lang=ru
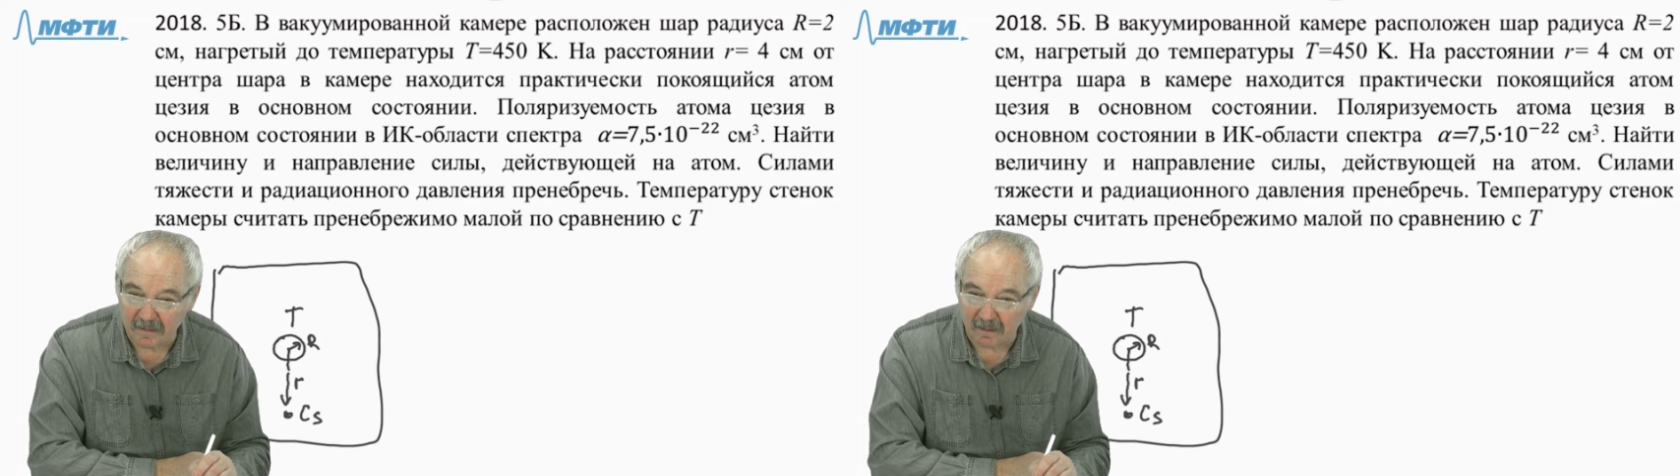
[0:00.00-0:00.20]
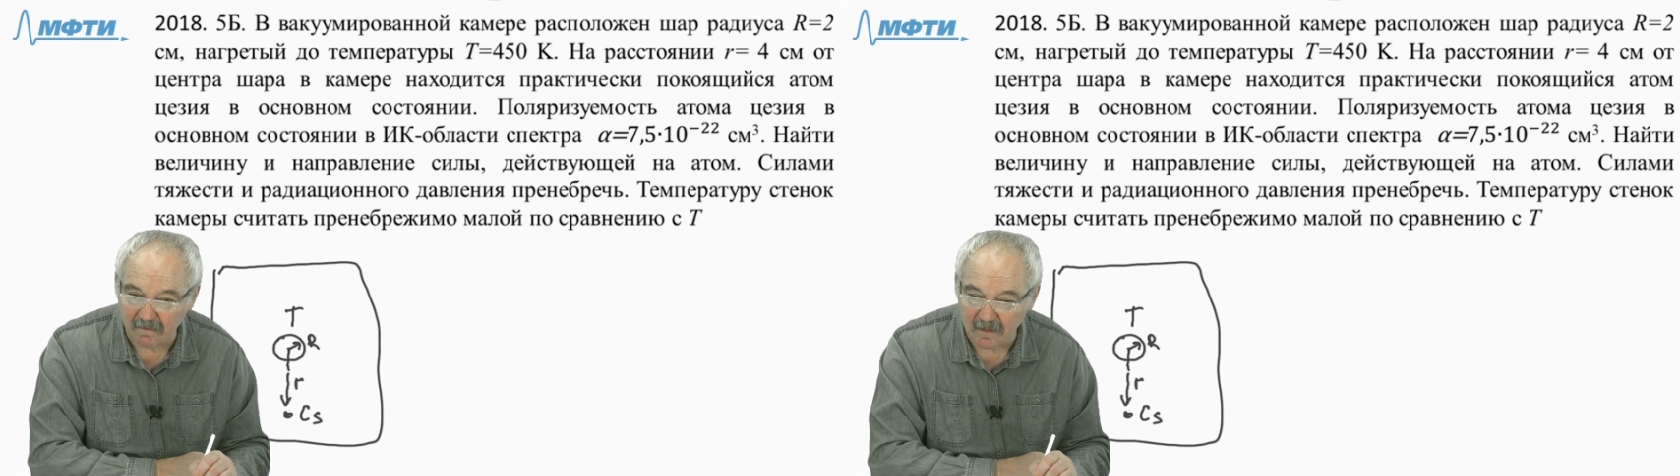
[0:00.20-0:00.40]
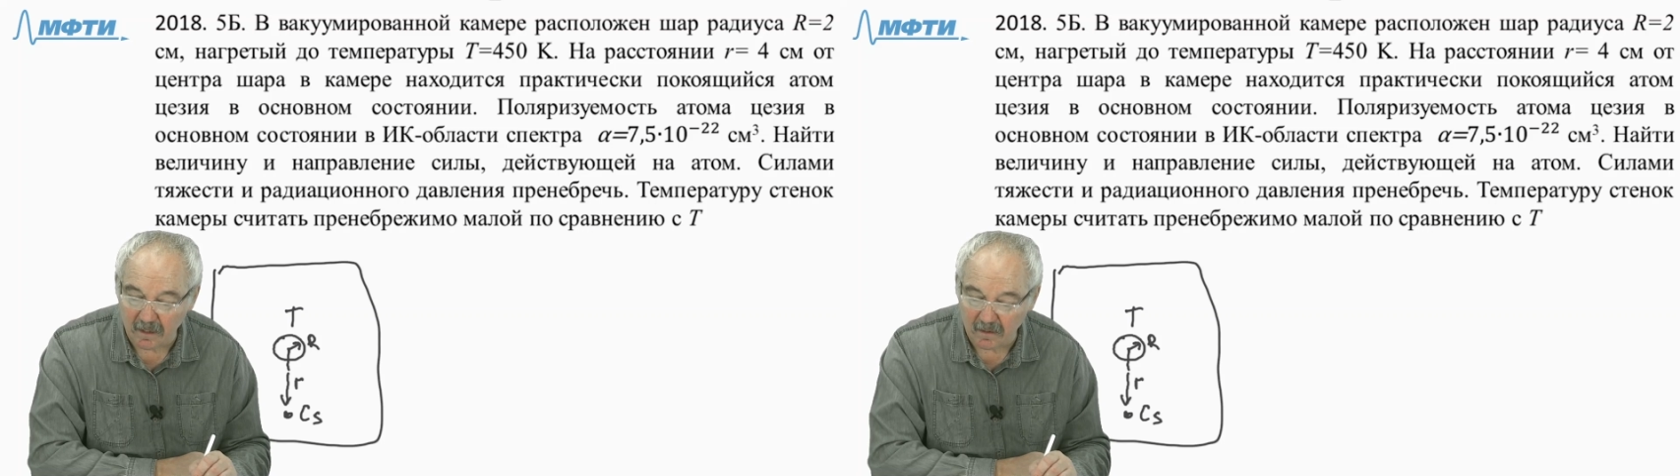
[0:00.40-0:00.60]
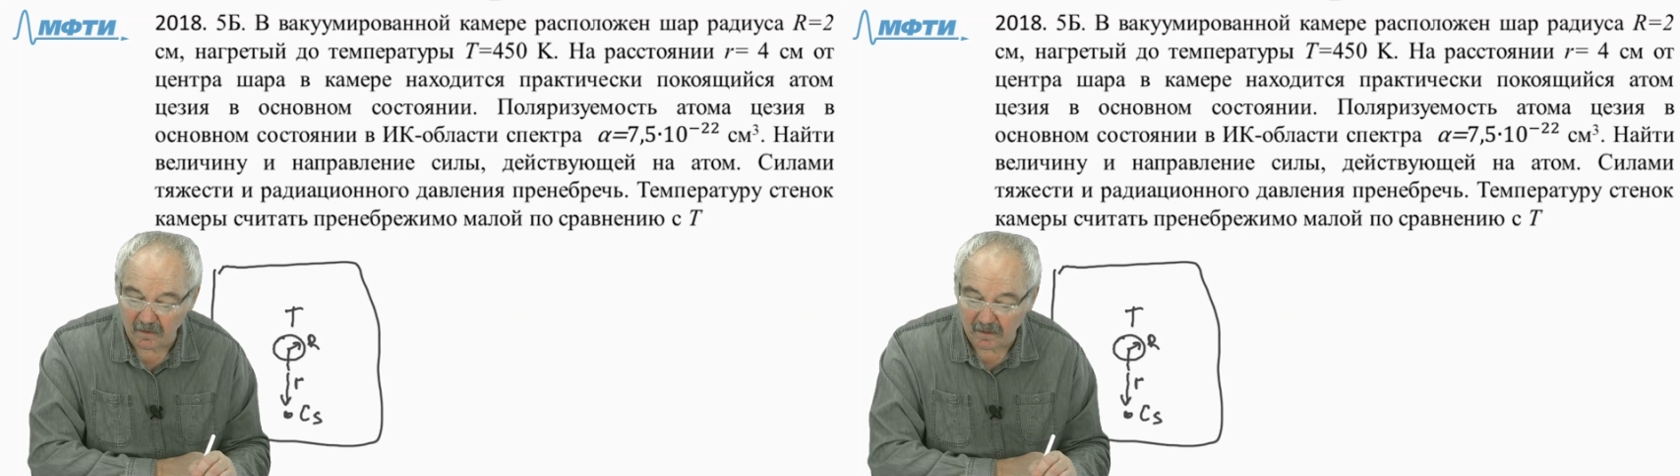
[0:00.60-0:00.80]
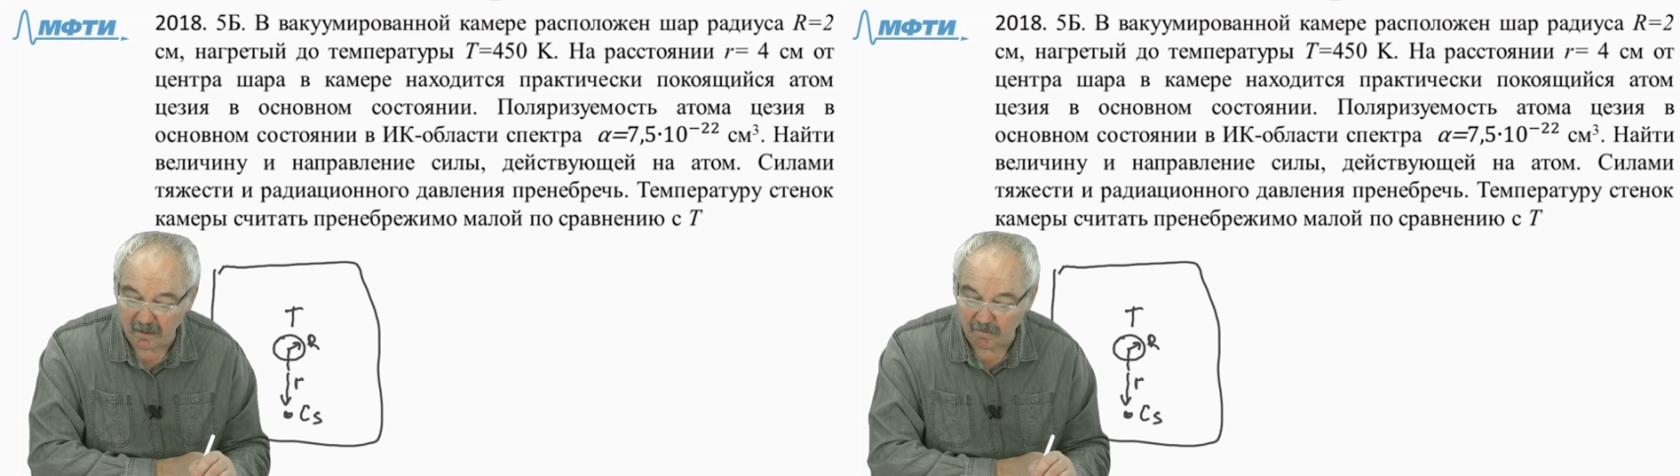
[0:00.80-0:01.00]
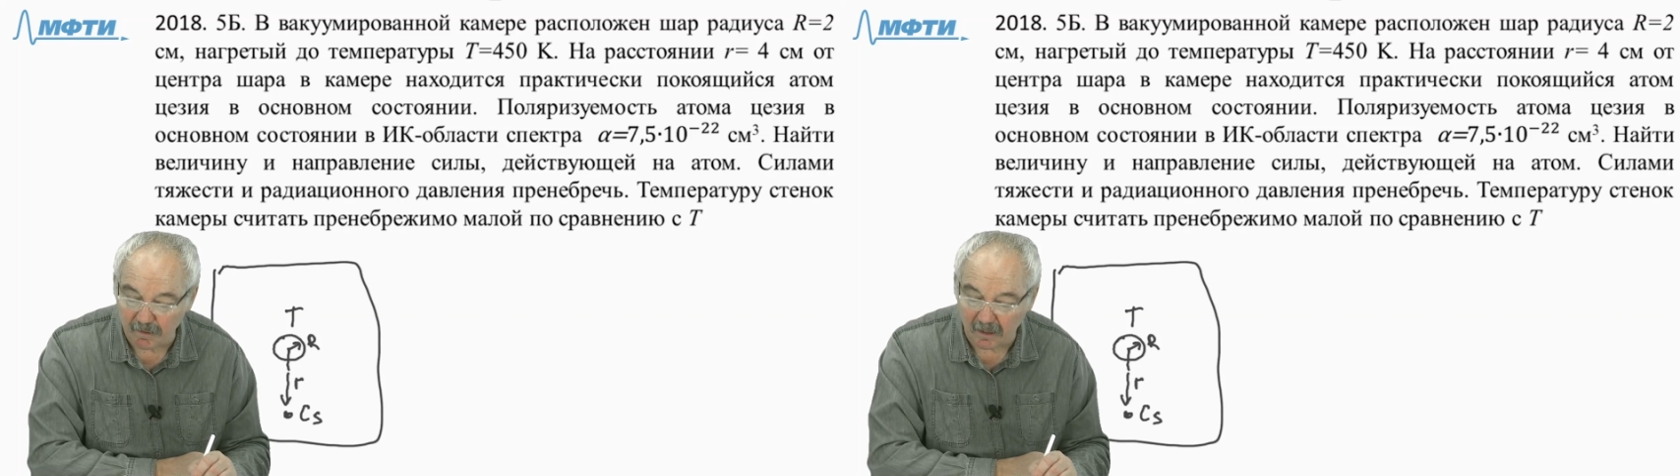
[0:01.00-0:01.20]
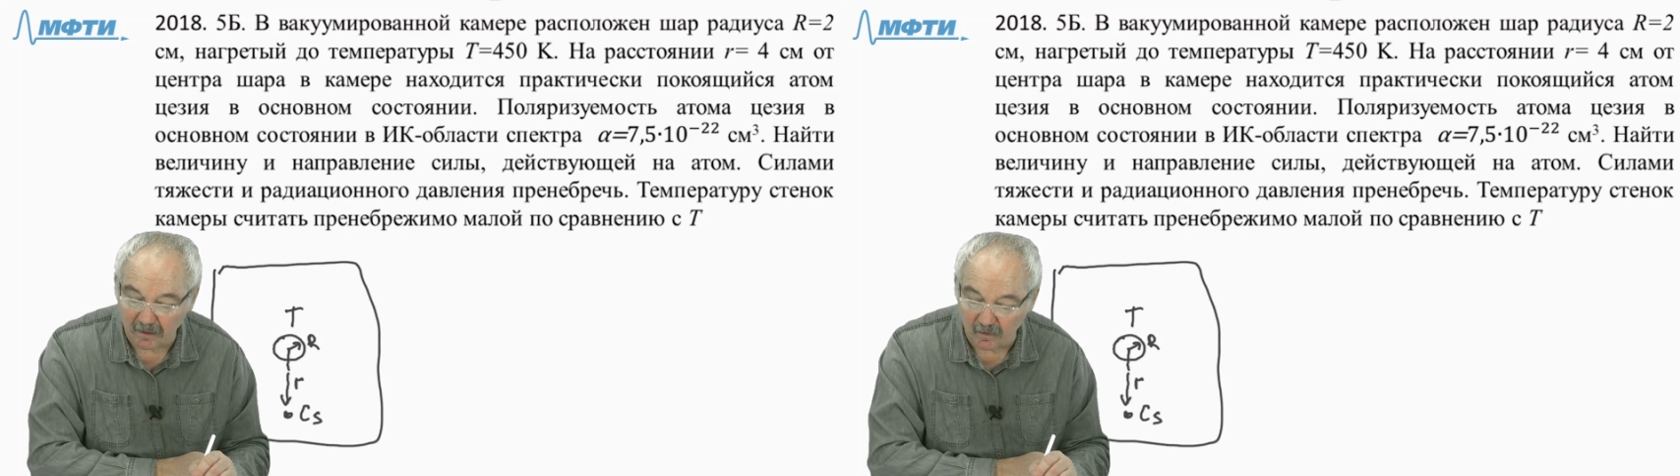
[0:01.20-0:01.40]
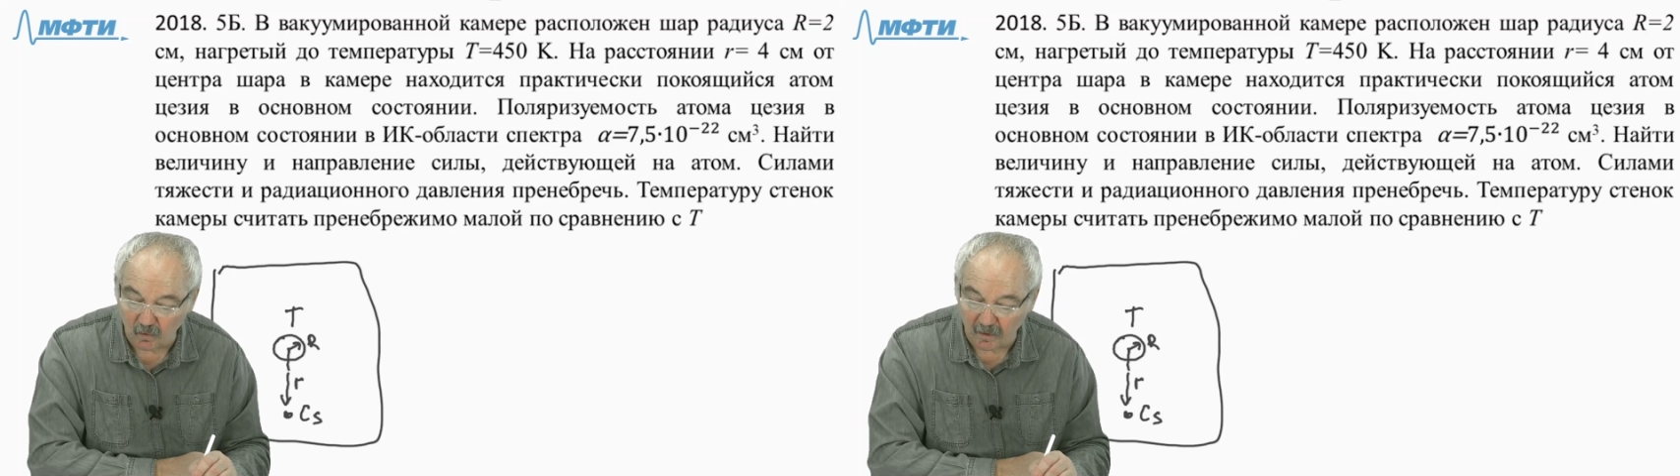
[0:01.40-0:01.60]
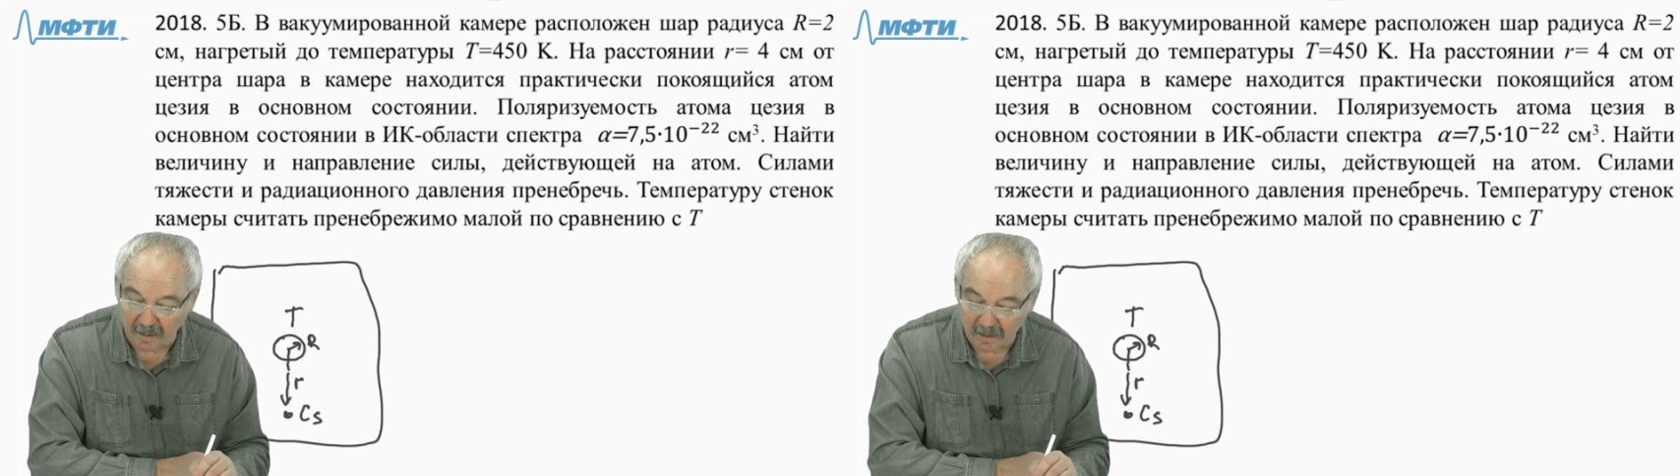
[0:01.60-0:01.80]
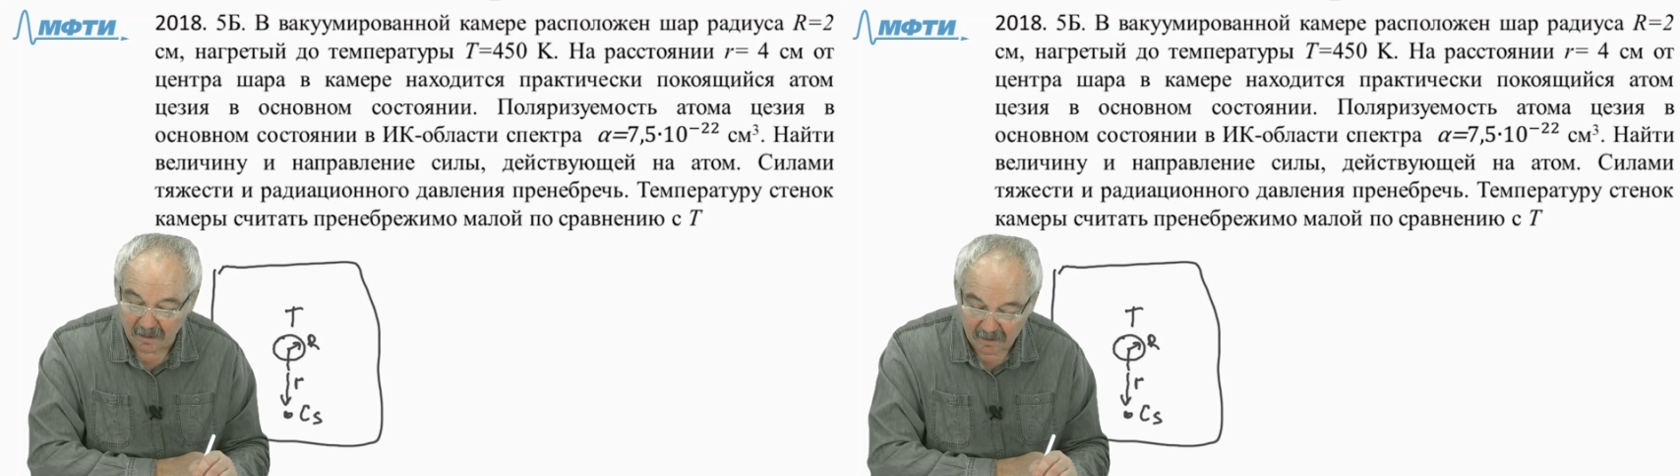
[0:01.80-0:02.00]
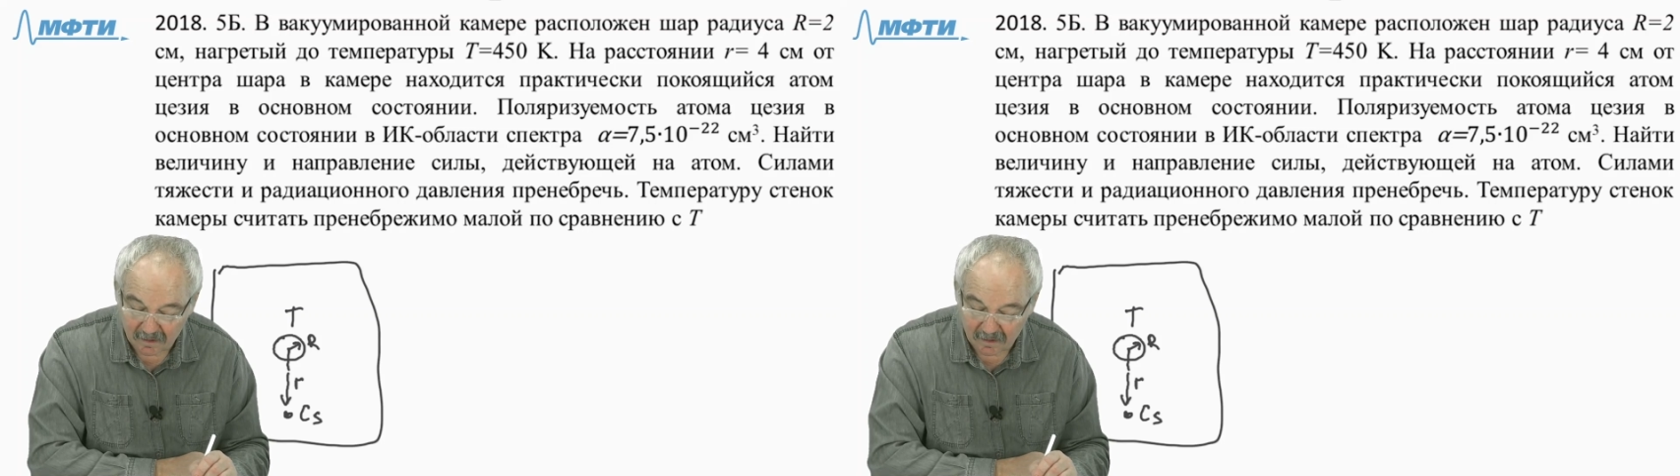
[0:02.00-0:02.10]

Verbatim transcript: сравнению с температурой